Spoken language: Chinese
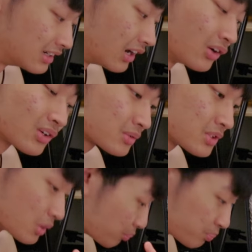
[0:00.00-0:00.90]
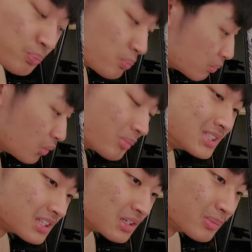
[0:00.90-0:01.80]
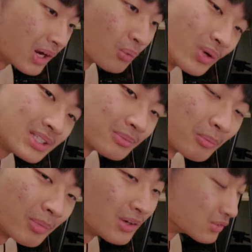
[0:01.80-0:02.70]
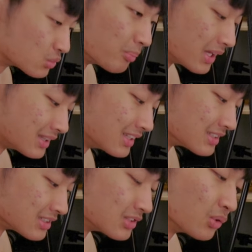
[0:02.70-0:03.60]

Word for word: 然后又莫名其妙为什么没有准备电池，